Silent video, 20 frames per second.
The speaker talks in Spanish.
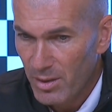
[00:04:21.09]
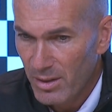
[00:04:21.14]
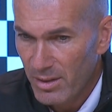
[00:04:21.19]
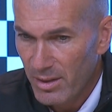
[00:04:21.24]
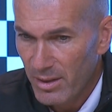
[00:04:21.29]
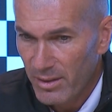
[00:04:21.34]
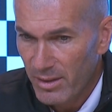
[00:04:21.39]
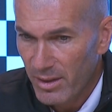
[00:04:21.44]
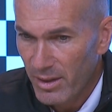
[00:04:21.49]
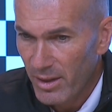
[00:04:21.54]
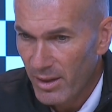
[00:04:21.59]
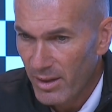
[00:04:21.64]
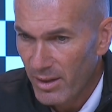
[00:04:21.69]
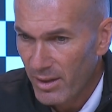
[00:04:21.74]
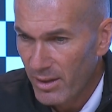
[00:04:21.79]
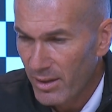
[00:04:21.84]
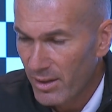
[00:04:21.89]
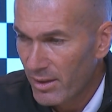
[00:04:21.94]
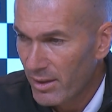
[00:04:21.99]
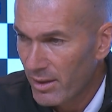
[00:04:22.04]
se
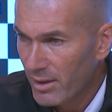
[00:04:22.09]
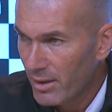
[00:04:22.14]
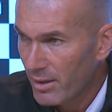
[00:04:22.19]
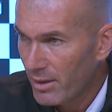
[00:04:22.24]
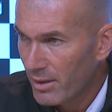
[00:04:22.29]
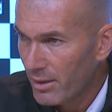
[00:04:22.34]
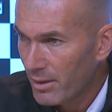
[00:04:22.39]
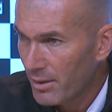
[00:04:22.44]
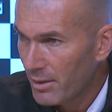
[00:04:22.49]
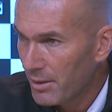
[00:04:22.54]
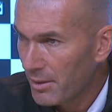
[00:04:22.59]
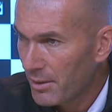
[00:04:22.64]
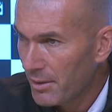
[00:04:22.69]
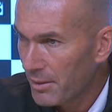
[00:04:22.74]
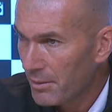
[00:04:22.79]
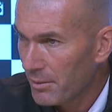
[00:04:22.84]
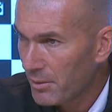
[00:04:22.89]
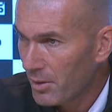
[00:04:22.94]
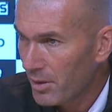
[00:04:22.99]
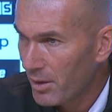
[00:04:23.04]
sentía
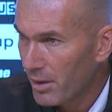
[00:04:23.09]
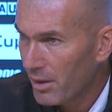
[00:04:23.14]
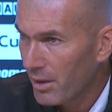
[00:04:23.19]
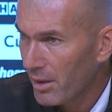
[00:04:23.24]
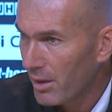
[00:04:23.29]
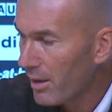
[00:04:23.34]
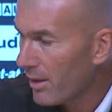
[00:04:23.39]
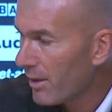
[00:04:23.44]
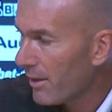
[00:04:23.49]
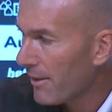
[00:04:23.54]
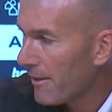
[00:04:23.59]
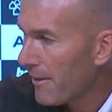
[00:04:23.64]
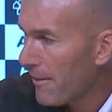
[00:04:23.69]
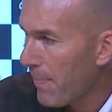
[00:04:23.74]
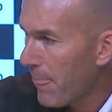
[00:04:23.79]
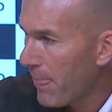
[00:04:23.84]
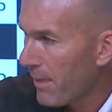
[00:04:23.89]
y no quería,